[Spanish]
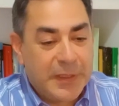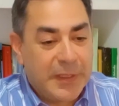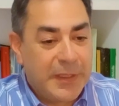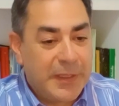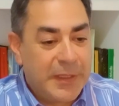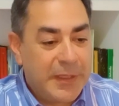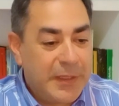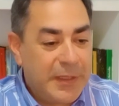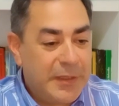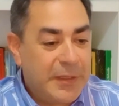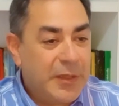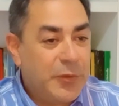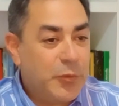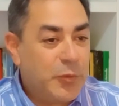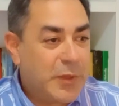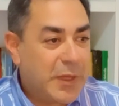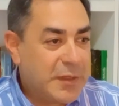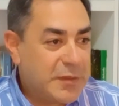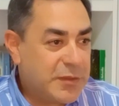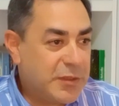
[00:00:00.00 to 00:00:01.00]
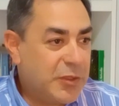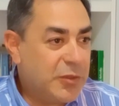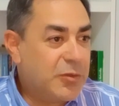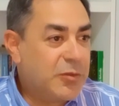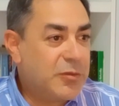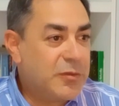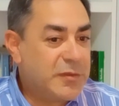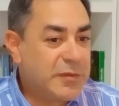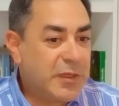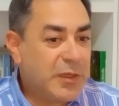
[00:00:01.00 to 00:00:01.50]
eh, de
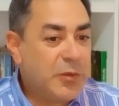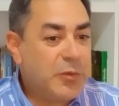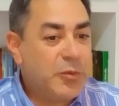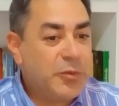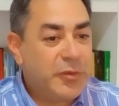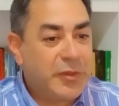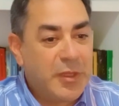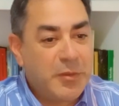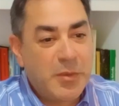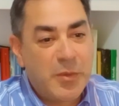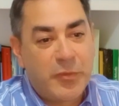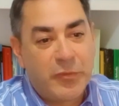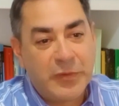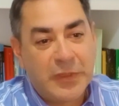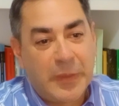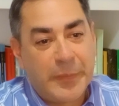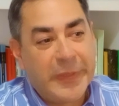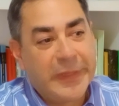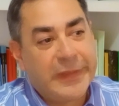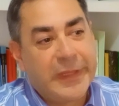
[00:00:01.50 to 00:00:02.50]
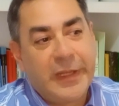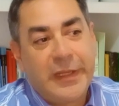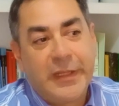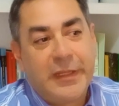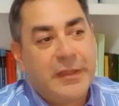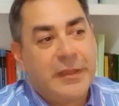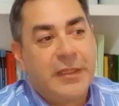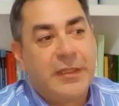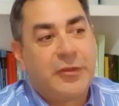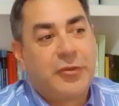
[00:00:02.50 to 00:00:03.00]
educación, salud, temas
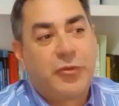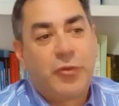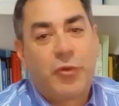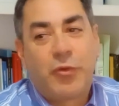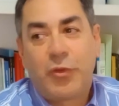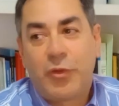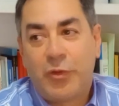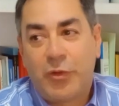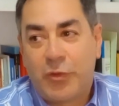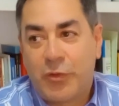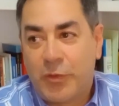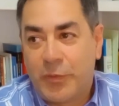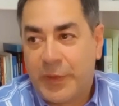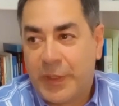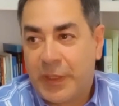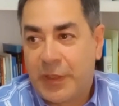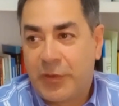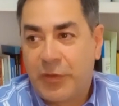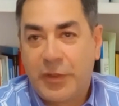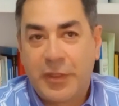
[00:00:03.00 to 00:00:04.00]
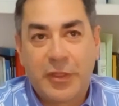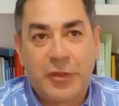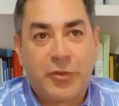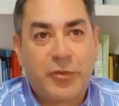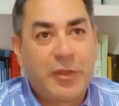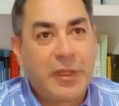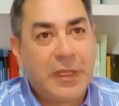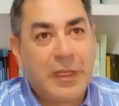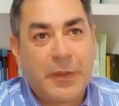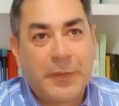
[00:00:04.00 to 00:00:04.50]
fundamentales de todos los gobiernos y de
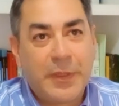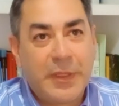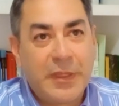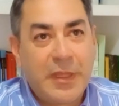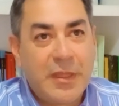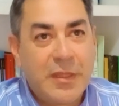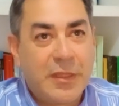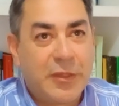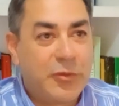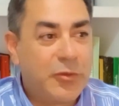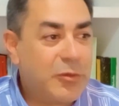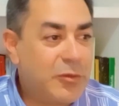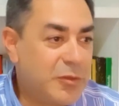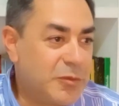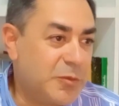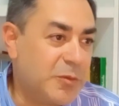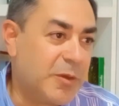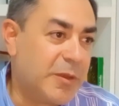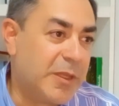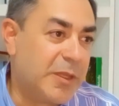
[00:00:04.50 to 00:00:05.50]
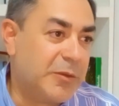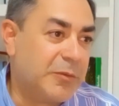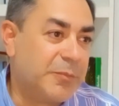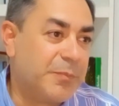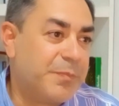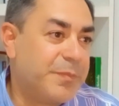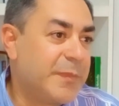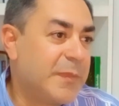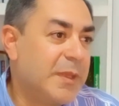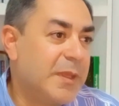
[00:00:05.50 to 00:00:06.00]
toda la vida y de todos los ciudadanos.
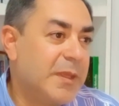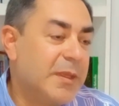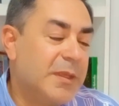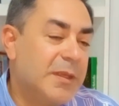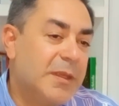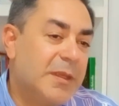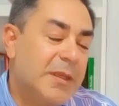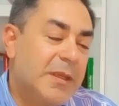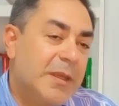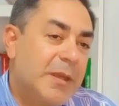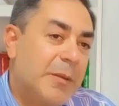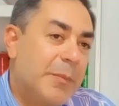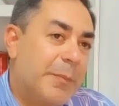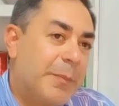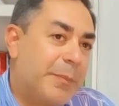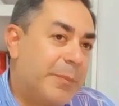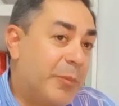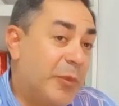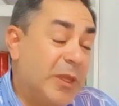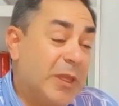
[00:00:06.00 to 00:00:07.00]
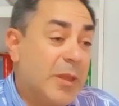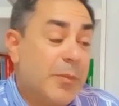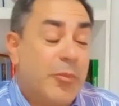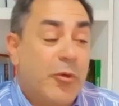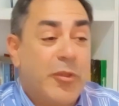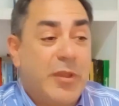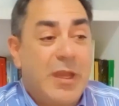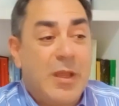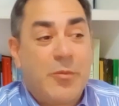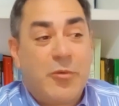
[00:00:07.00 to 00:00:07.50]
Y que
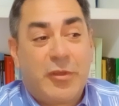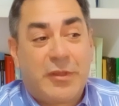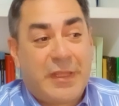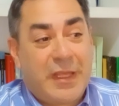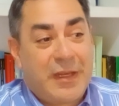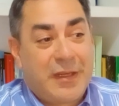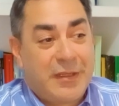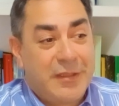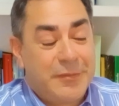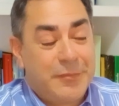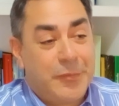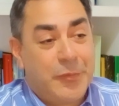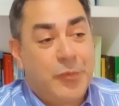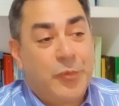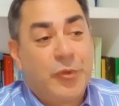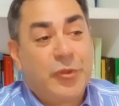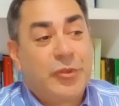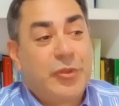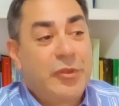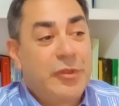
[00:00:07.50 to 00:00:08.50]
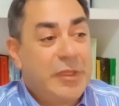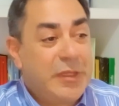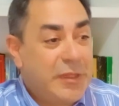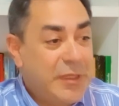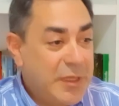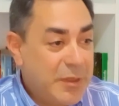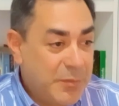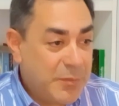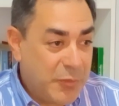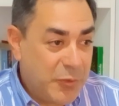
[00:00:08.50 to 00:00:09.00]
podríamos estar un montón de
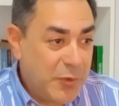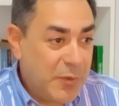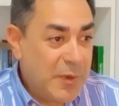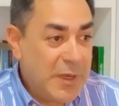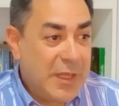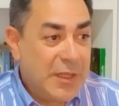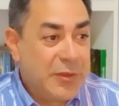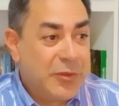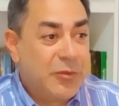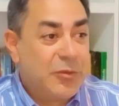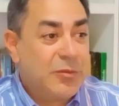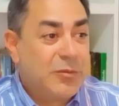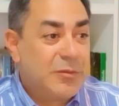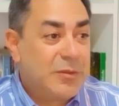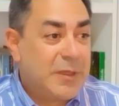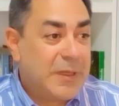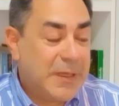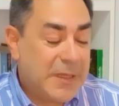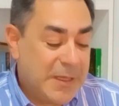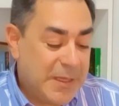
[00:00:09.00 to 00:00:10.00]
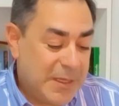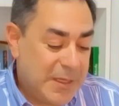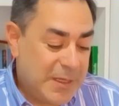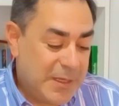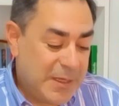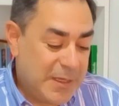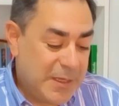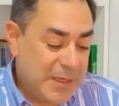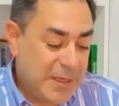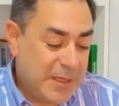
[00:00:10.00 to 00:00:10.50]
tiempo hablando,
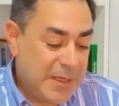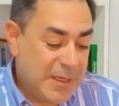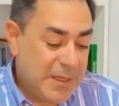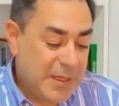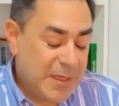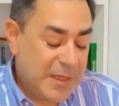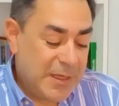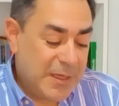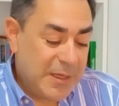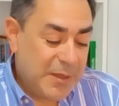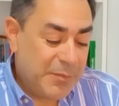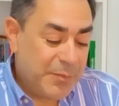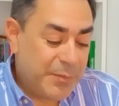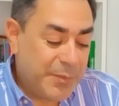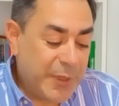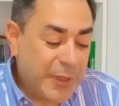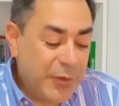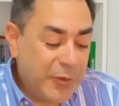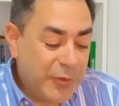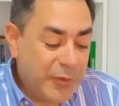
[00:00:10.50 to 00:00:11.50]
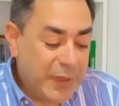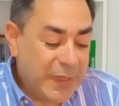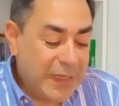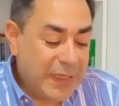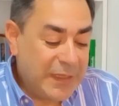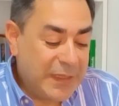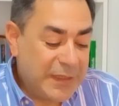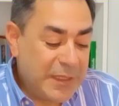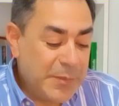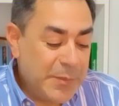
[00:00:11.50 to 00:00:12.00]
eh, pero
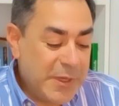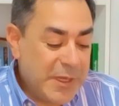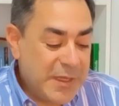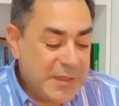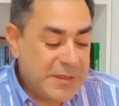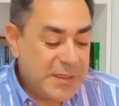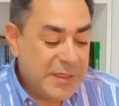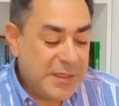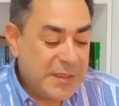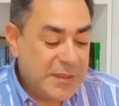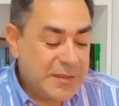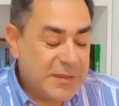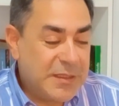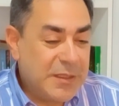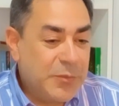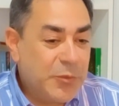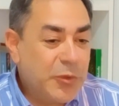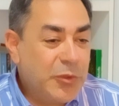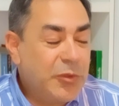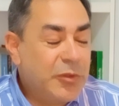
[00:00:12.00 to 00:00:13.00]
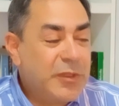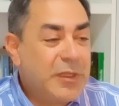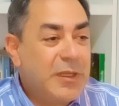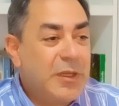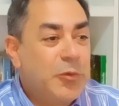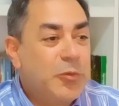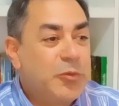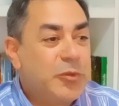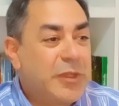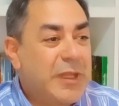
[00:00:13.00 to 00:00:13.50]
el tema es así, si vos no
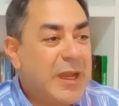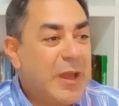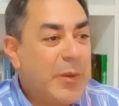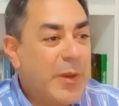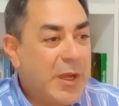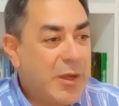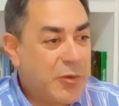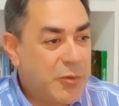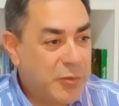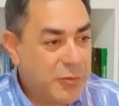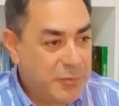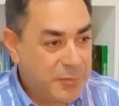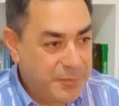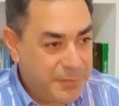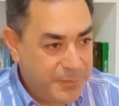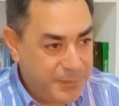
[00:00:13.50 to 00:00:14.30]
tenés un trabajo,